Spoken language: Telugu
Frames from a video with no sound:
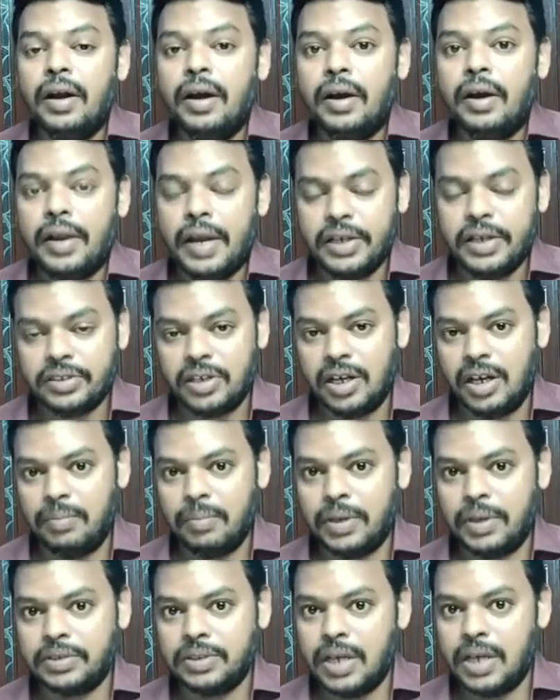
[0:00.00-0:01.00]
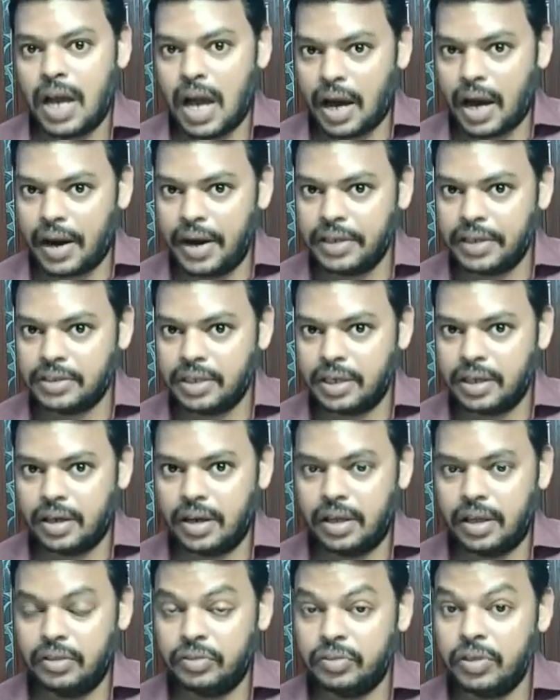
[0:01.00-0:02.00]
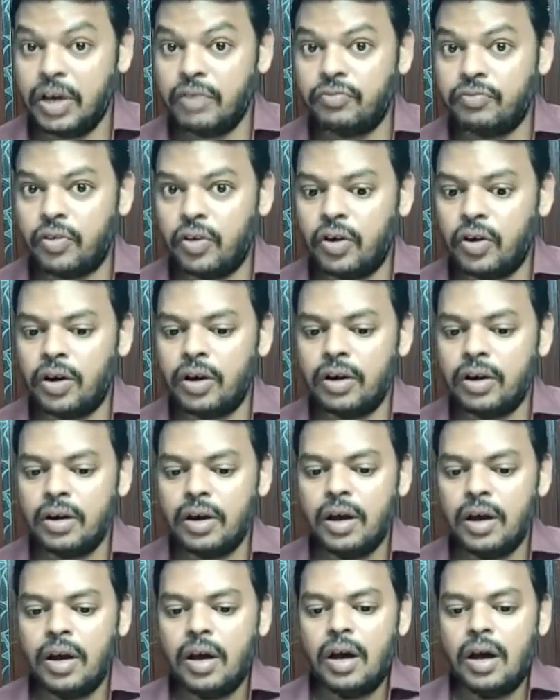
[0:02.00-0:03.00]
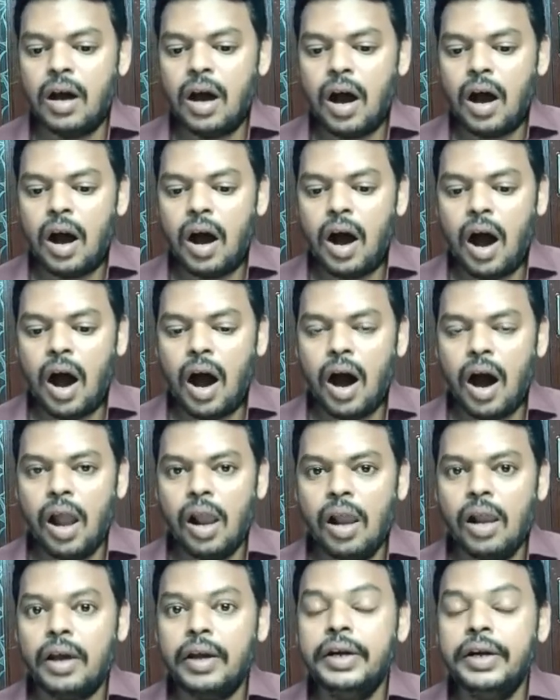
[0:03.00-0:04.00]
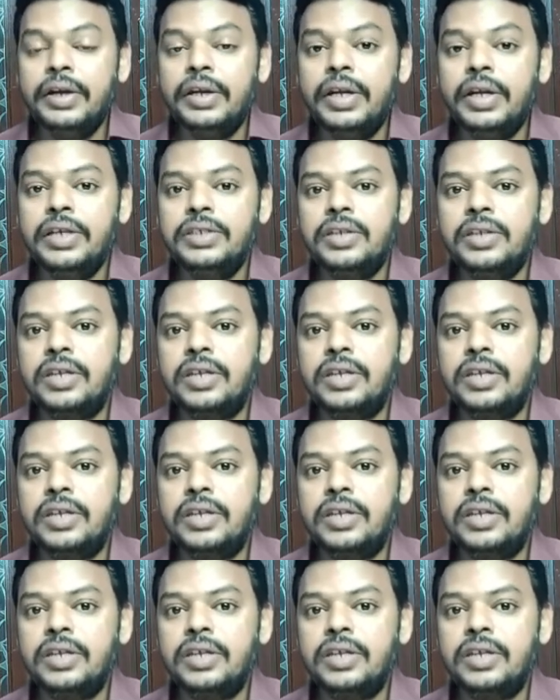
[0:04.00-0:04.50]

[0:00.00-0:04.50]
రేషనల్ నెంబర్సే అక్కడనే సంఖ్యలే దేర్ ఫోర్ ఆల్ ఇంటీజర్స్